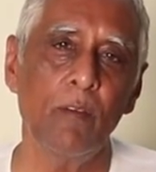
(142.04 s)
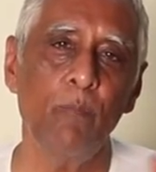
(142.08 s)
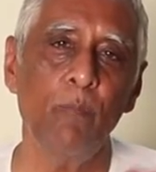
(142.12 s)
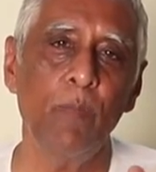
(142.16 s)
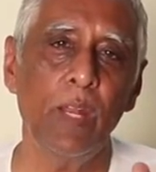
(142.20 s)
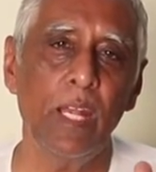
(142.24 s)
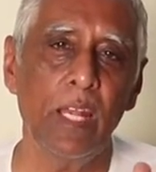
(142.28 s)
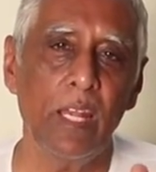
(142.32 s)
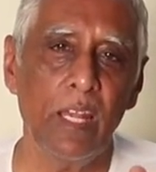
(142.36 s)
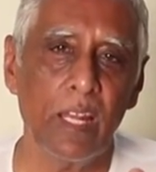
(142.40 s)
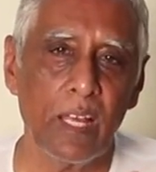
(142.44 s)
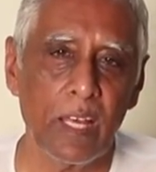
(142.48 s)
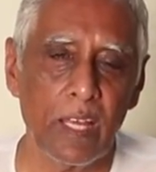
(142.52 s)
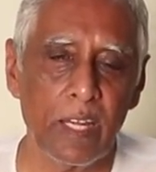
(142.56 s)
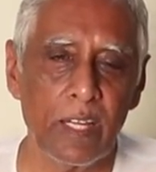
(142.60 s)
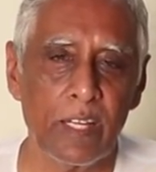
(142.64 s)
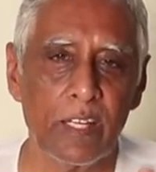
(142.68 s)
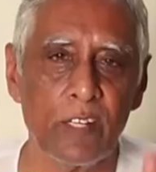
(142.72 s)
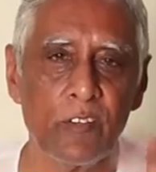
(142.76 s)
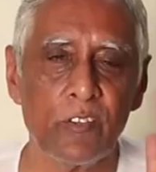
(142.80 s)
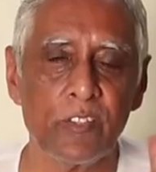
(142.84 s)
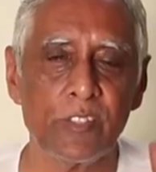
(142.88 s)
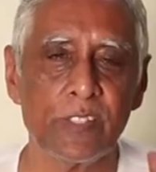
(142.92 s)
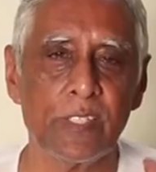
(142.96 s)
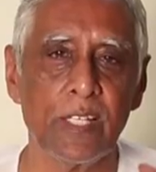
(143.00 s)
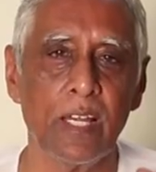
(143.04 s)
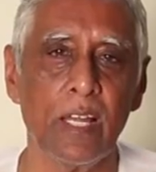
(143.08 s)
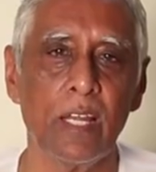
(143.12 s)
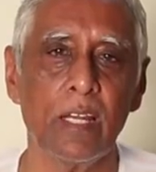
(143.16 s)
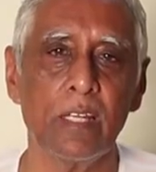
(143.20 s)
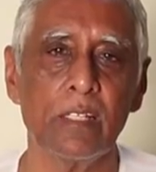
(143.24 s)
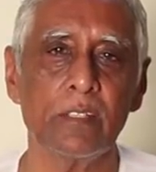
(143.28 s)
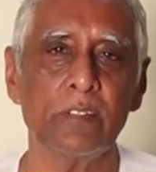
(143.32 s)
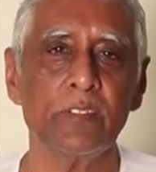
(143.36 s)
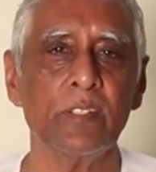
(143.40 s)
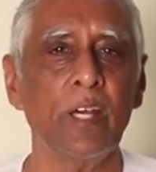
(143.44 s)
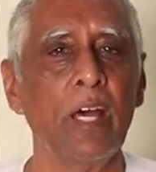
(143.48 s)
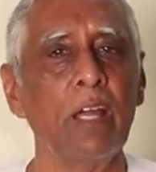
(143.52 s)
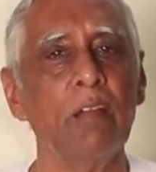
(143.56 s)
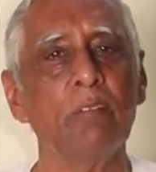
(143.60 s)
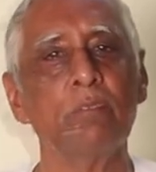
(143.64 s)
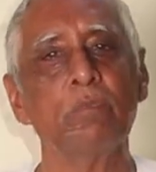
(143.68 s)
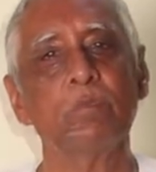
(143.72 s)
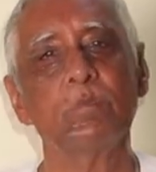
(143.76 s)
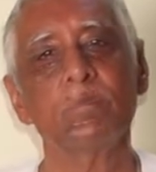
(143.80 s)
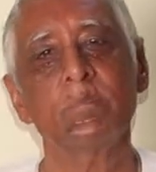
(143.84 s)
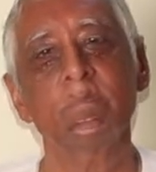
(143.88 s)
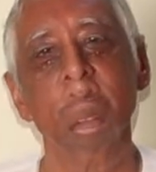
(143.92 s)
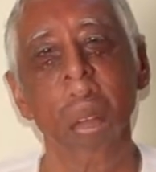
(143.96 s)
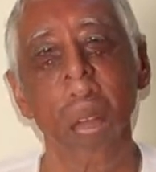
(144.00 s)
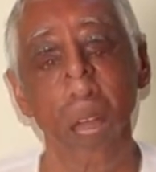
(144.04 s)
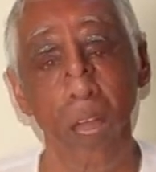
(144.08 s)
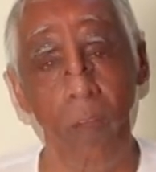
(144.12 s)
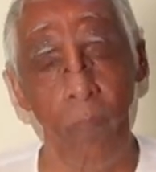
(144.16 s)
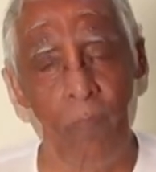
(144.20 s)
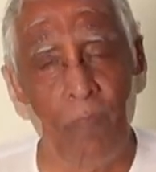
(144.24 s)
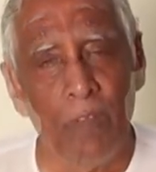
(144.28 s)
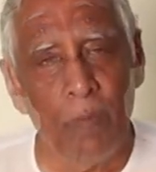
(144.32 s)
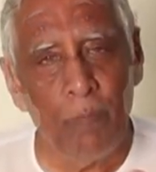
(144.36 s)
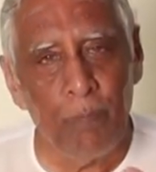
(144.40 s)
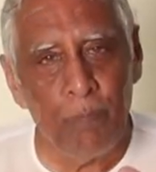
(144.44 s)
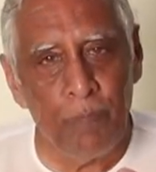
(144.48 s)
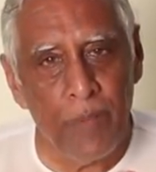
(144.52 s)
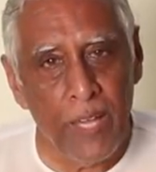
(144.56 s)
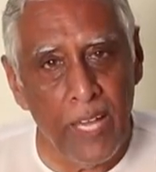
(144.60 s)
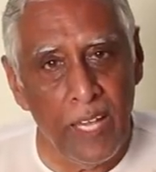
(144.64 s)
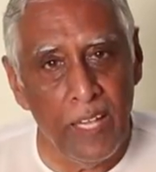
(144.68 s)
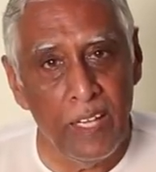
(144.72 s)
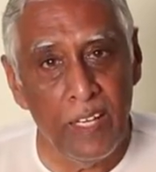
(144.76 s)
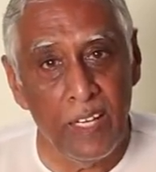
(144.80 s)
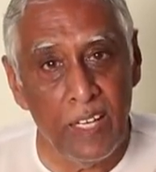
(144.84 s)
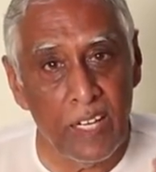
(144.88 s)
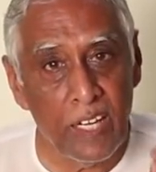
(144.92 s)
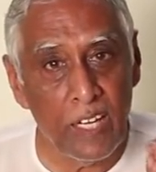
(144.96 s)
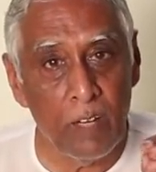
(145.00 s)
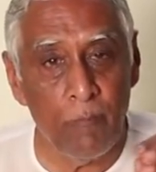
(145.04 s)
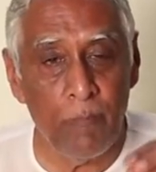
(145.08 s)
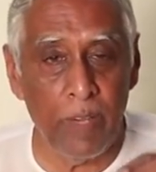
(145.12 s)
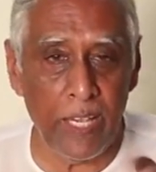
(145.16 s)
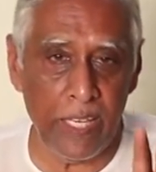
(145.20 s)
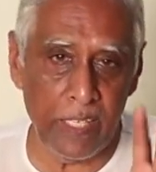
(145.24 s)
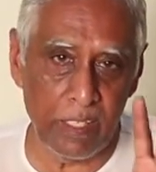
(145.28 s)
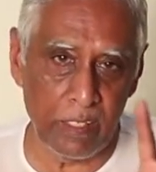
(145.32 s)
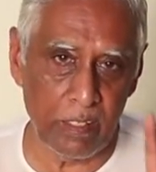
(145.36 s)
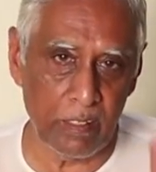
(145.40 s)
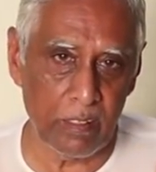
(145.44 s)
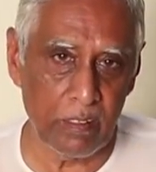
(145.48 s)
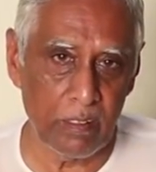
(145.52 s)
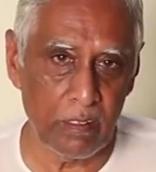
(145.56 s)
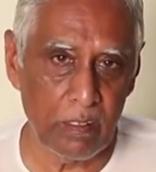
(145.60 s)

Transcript: మెల్లిగా రిటర్న్ వచ్చేయాలి చాలు మీ పెయిన్ ఇక్కడ మెయిన్